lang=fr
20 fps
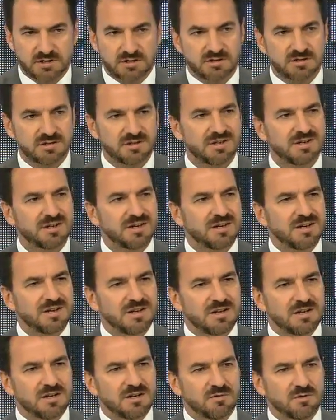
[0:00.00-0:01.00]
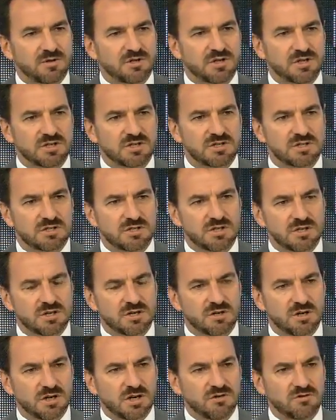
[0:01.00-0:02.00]
en Afrique se concentrent beaucoup
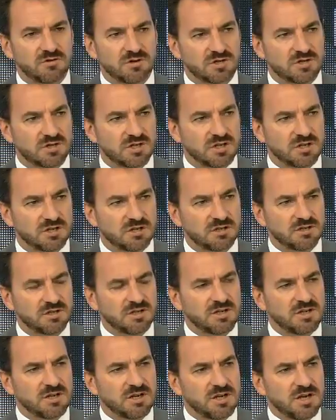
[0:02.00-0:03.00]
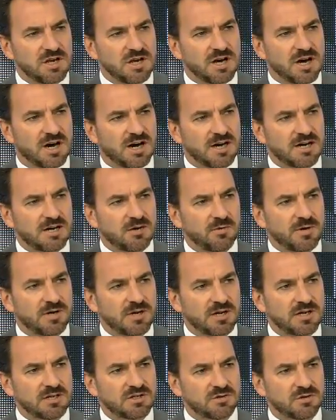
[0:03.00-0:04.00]
justement dans le secteur
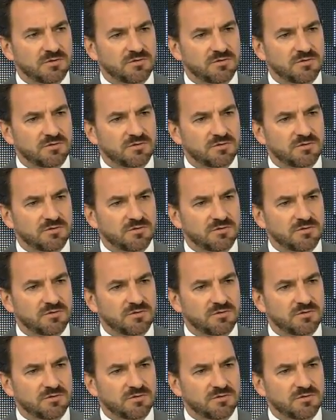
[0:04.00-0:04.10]
bancaire.